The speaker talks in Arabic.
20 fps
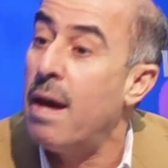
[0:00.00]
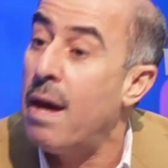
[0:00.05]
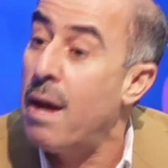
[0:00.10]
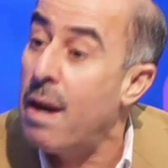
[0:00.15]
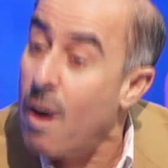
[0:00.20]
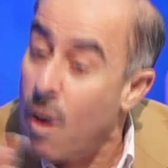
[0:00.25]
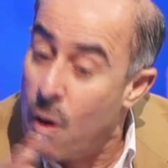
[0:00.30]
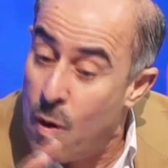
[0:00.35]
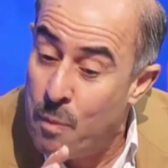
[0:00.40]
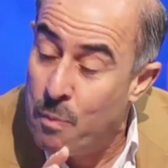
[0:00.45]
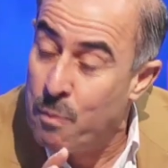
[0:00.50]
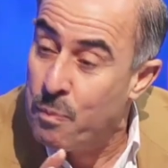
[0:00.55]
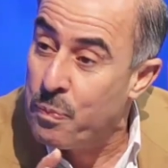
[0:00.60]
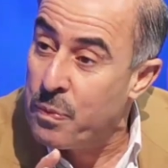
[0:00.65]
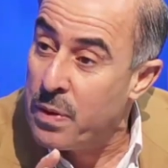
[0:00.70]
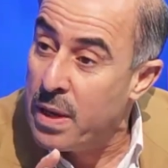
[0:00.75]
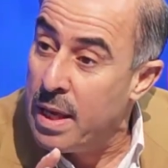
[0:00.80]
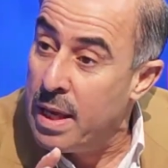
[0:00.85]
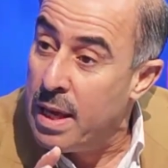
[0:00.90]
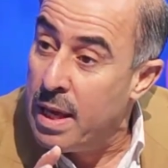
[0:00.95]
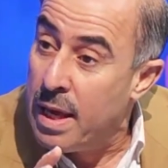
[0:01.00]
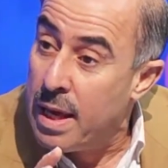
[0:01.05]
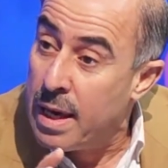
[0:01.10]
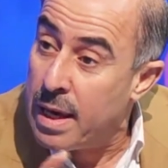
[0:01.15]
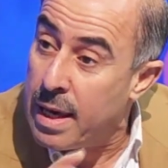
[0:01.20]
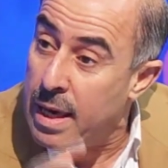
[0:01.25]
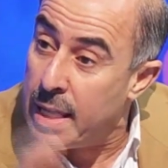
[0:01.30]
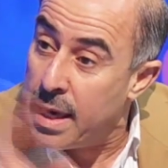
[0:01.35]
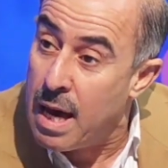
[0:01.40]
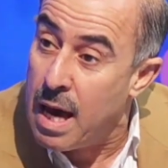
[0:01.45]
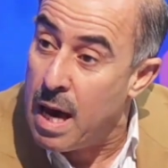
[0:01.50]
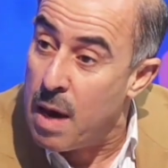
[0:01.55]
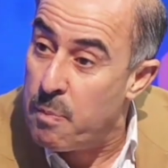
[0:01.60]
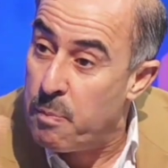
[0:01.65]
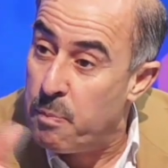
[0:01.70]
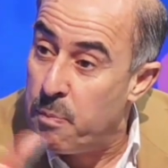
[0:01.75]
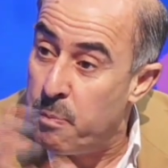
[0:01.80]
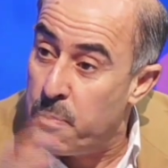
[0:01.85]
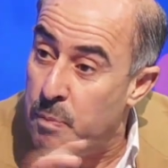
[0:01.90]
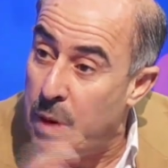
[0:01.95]
رغم
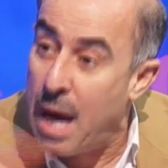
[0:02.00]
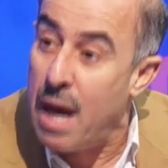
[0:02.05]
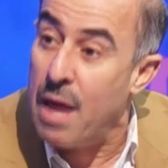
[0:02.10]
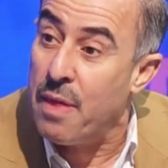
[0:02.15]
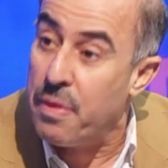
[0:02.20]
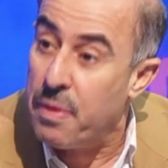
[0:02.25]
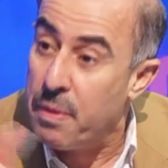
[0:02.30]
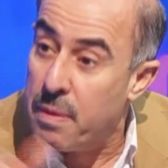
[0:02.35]
غياب بعض